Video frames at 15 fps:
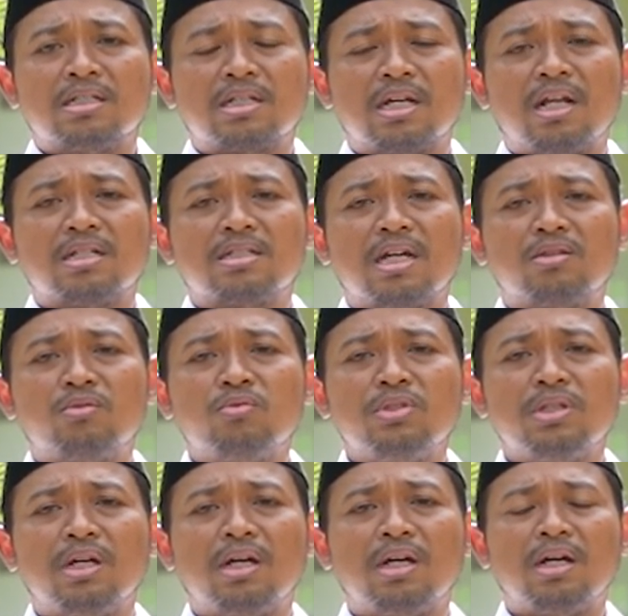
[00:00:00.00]
Salah
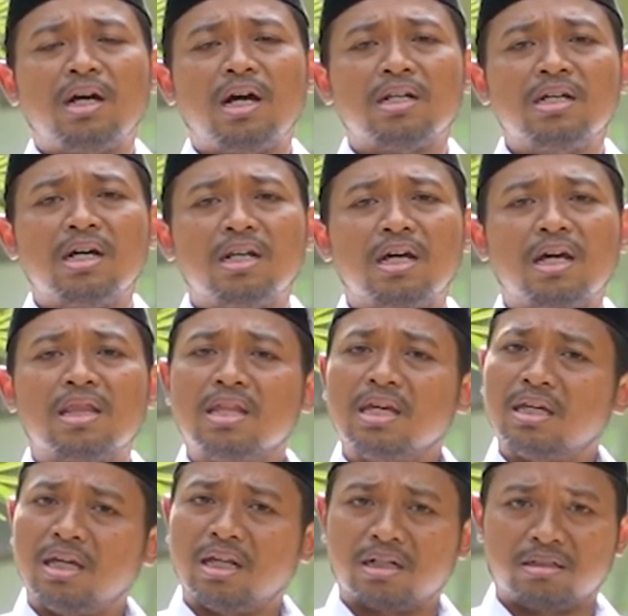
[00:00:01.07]
satunya adalah
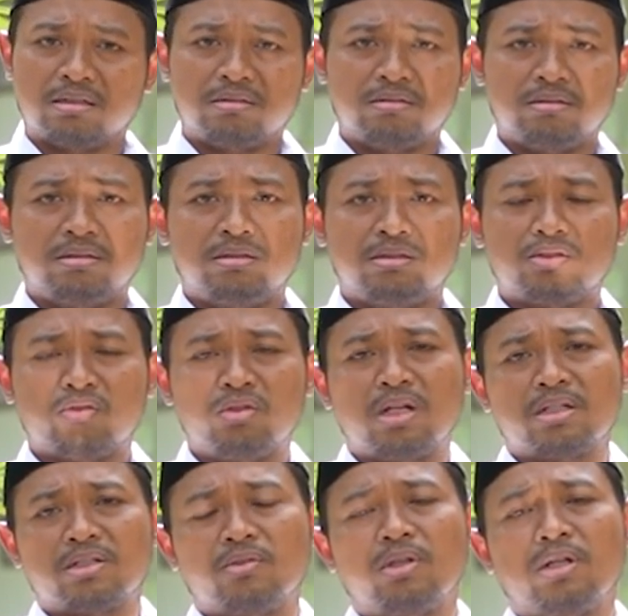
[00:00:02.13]
zikir,
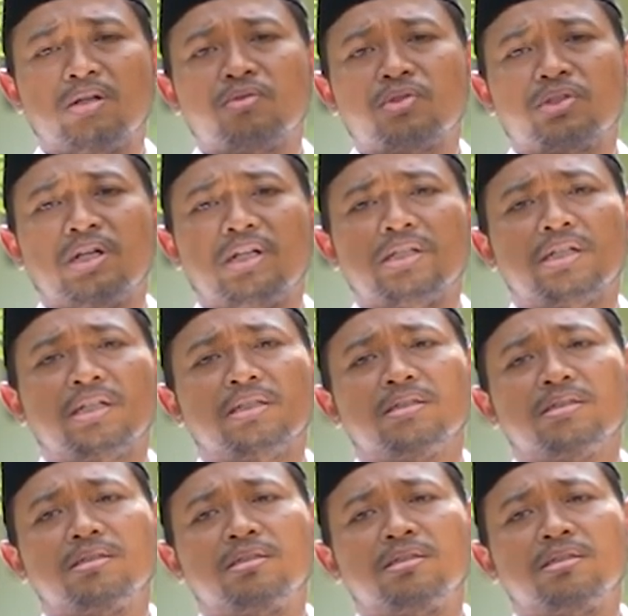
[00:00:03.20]
saudara-saudaraku sekalian.